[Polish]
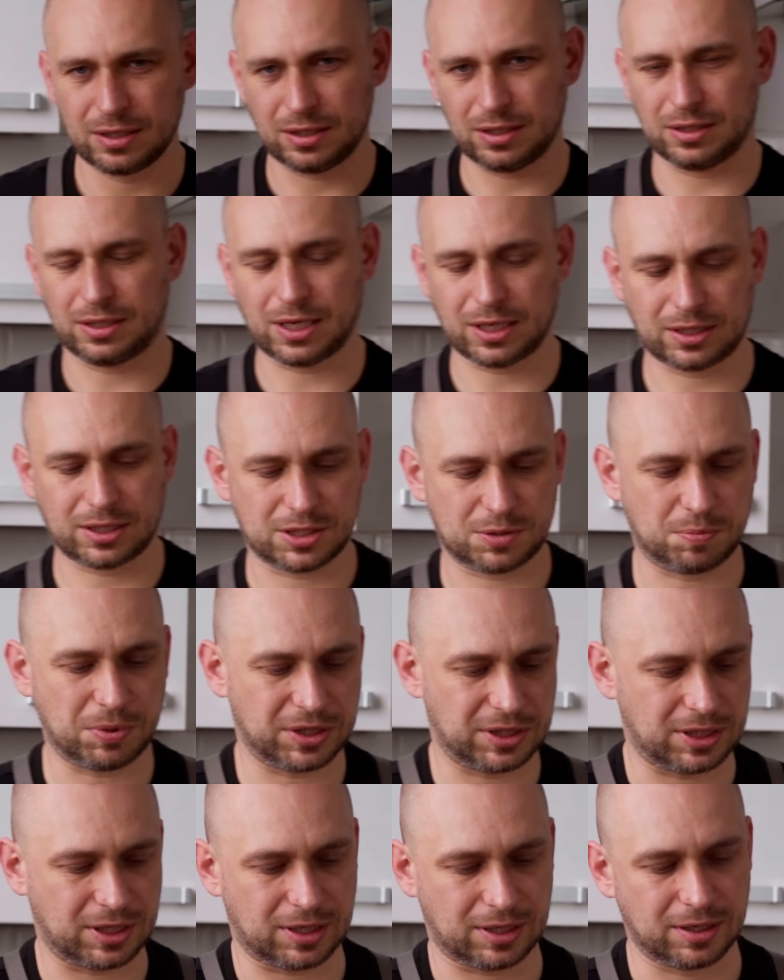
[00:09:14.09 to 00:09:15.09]
I tak też
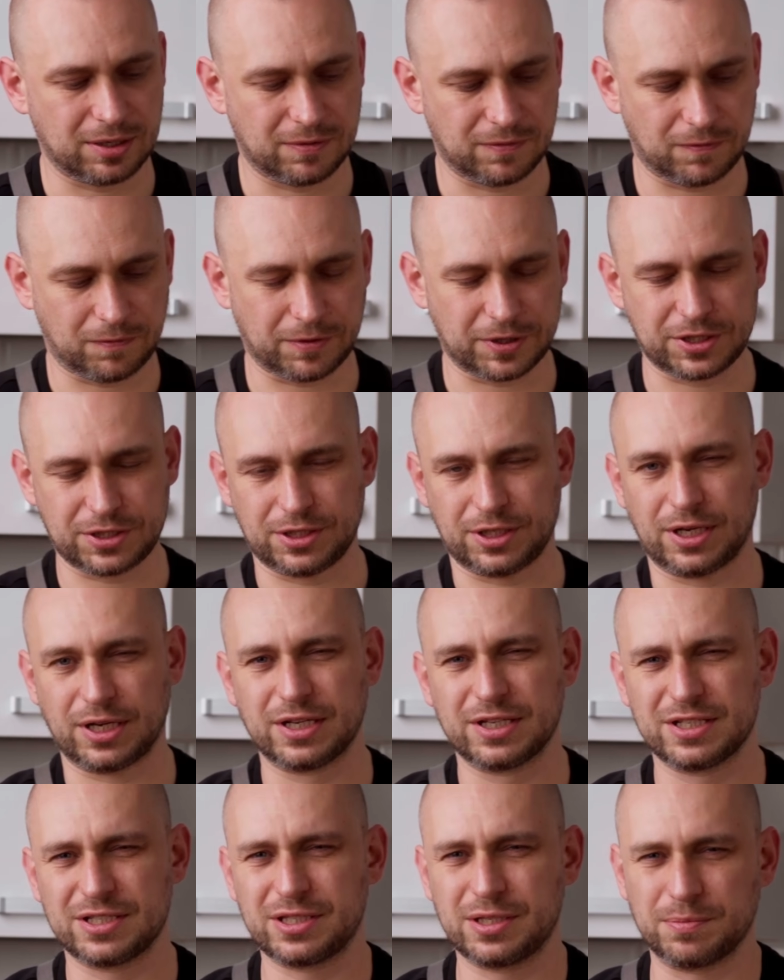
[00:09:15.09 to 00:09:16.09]
będę właśnie
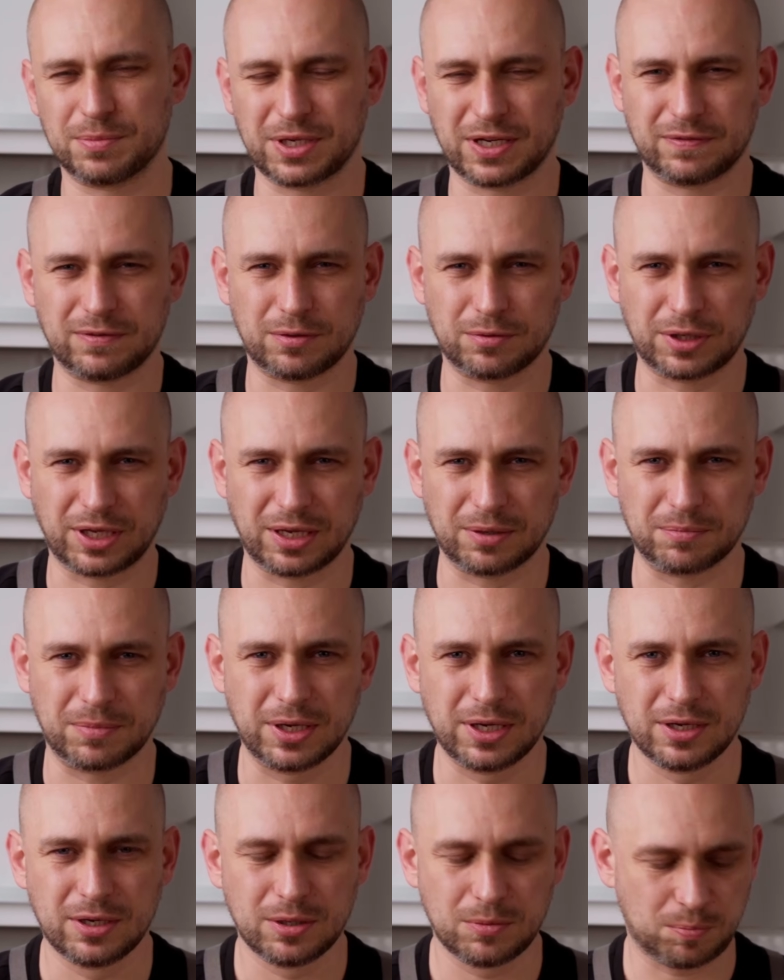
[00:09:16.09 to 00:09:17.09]
z tym kawałkiem
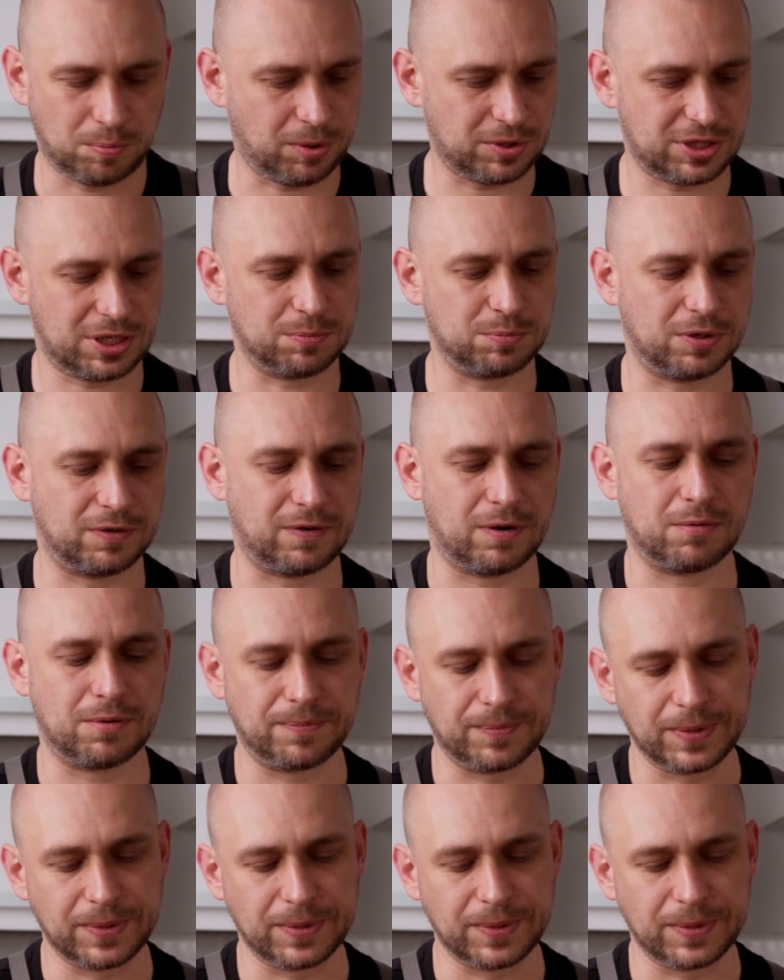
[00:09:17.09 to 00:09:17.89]
postępował.